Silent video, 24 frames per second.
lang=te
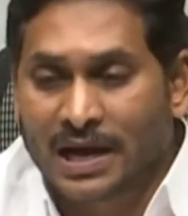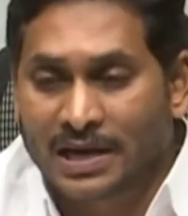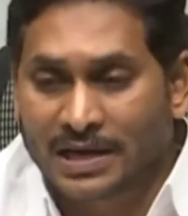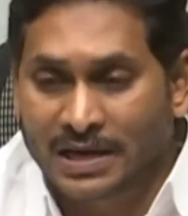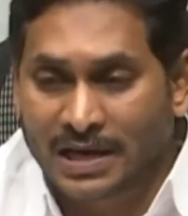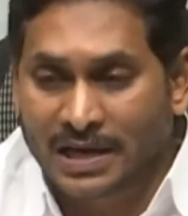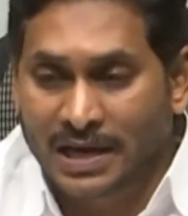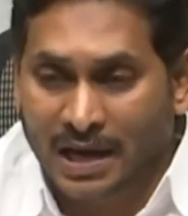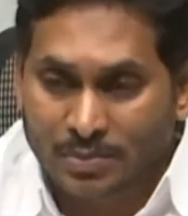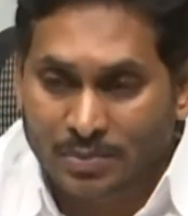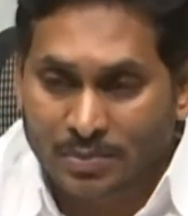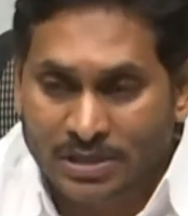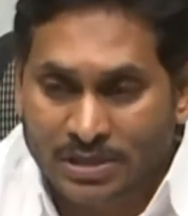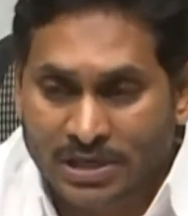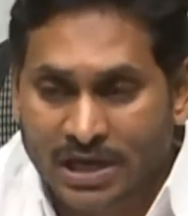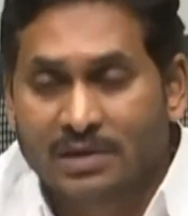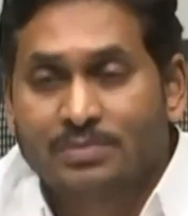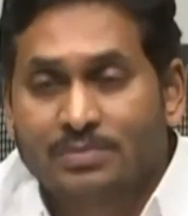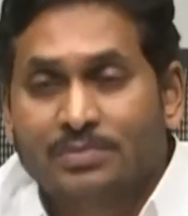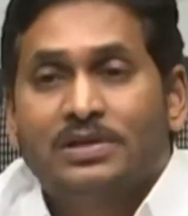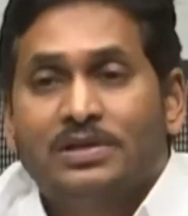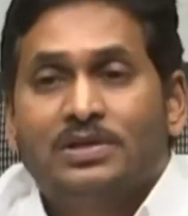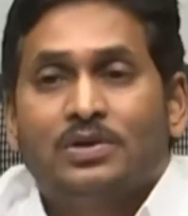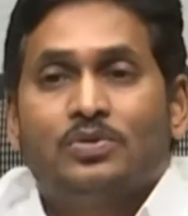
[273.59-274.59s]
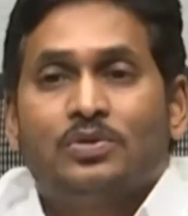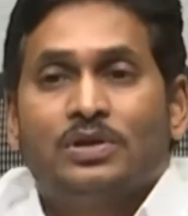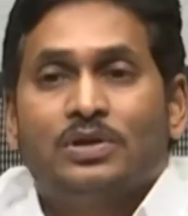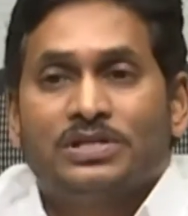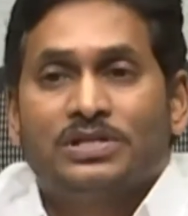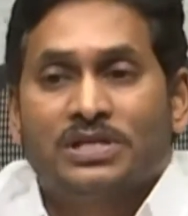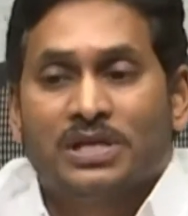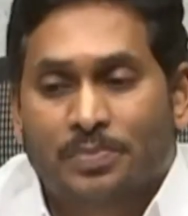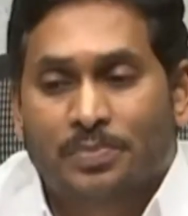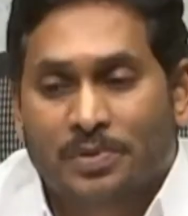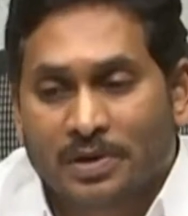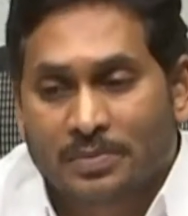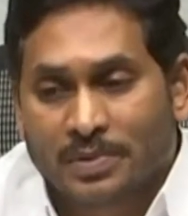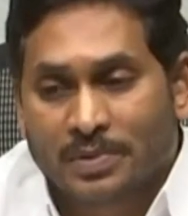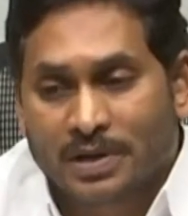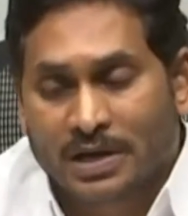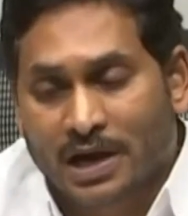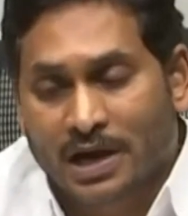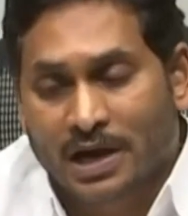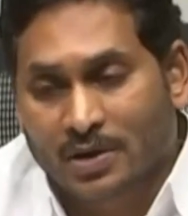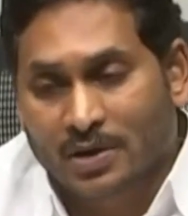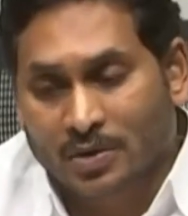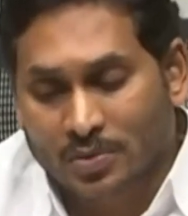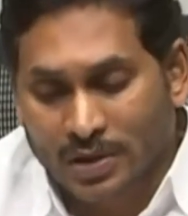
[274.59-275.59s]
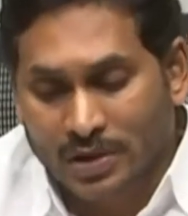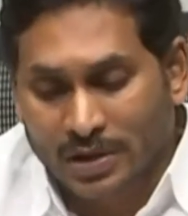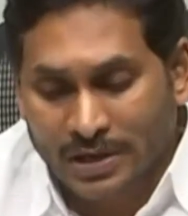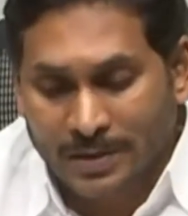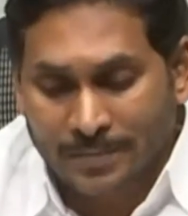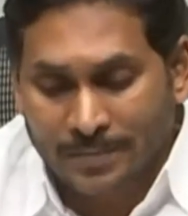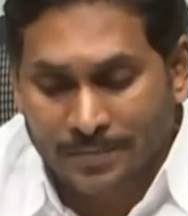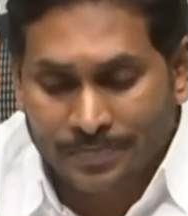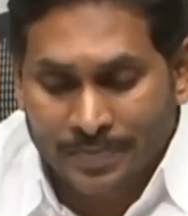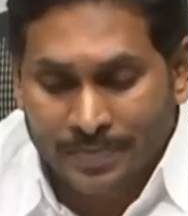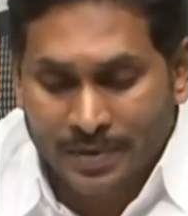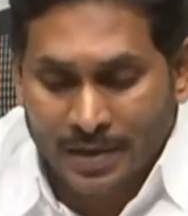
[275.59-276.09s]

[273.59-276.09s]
అనే అంశాల మీద కూడా చెప్పడమే కాకుండా